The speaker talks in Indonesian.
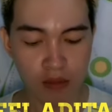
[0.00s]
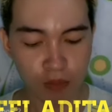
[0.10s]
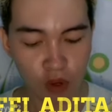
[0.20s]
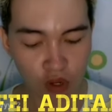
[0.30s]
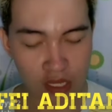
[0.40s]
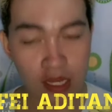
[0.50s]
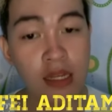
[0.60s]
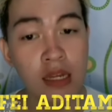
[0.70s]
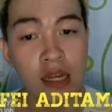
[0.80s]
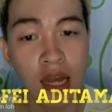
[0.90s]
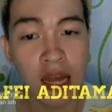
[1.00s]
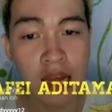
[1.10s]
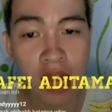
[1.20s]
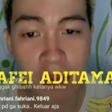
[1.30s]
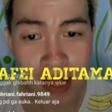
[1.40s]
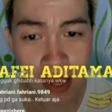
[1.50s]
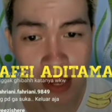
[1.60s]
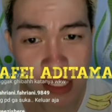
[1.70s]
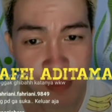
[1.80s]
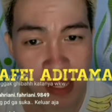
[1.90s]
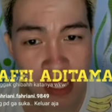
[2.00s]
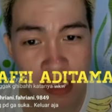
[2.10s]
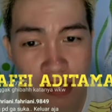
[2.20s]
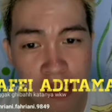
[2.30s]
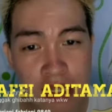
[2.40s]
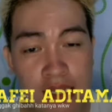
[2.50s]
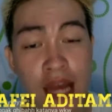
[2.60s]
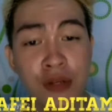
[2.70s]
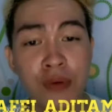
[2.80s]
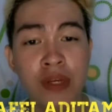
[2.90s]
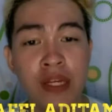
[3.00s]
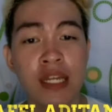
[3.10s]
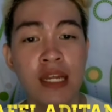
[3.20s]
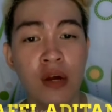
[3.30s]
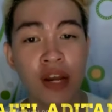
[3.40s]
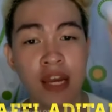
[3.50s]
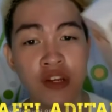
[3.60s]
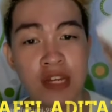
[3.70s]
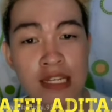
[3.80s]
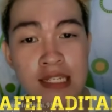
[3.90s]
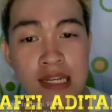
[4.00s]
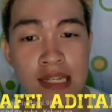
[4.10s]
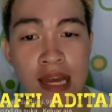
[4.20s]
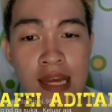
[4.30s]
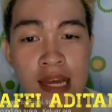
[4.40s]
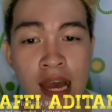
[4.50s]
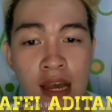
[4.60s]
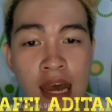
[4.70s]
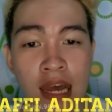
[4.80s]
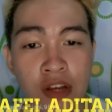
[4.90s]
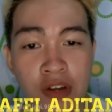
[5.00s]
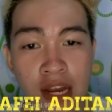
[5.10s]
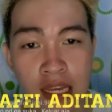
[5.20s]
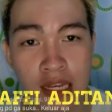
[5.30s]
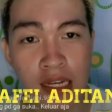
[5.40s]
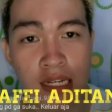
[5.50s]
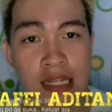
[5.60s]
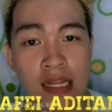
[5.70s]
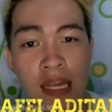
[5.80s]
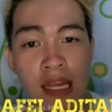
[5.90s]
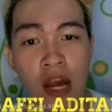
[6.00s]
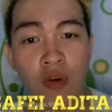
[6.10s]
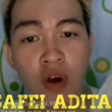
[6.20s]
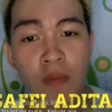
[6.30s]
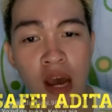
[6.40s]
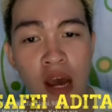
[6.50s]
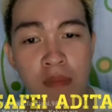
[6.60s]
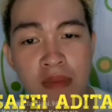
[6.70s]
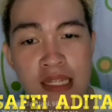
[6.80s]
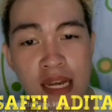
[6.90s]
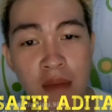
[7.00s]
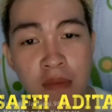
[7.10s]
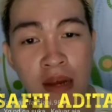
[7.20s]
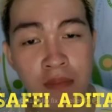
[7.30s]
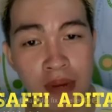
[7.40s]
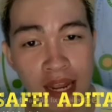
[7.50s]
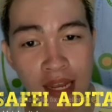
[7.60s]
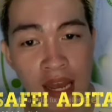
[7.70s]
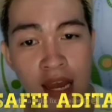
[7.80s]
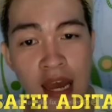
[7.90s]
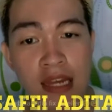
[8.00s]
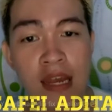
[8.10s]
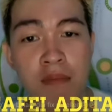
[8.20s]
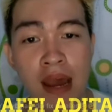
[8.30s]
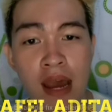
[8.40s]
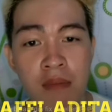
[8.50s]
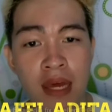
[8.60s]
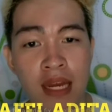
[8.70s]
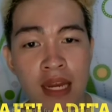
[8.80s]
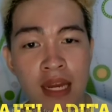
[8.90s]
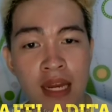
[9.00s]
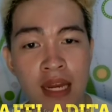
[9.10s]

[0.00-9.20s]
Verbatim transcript: Pokoknya uh, apa speak English haduh ini orang Indonesia saya nggak ada orang Inggris nanti aku ngomong apa bicara apa mereka nggak ada yang paham kan ada